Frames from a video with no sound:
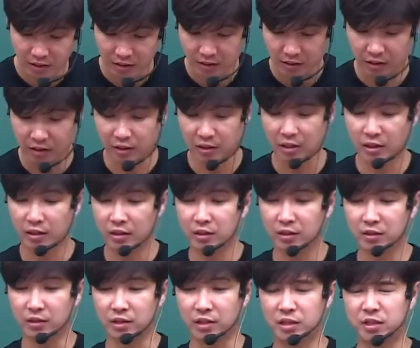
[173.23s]
이
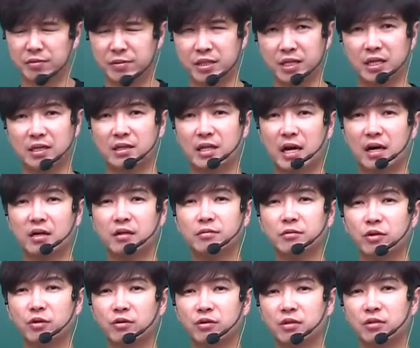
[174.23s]
강의는 20시간
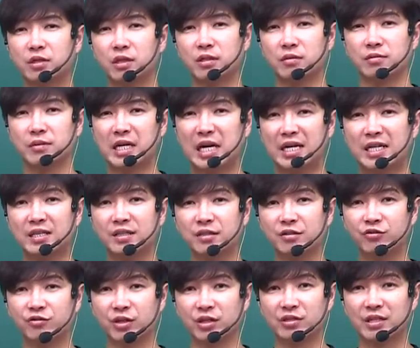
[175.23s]
다음으로 선생님 강의들
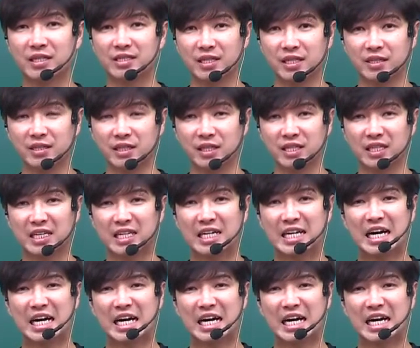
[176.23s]
중에서 학생들이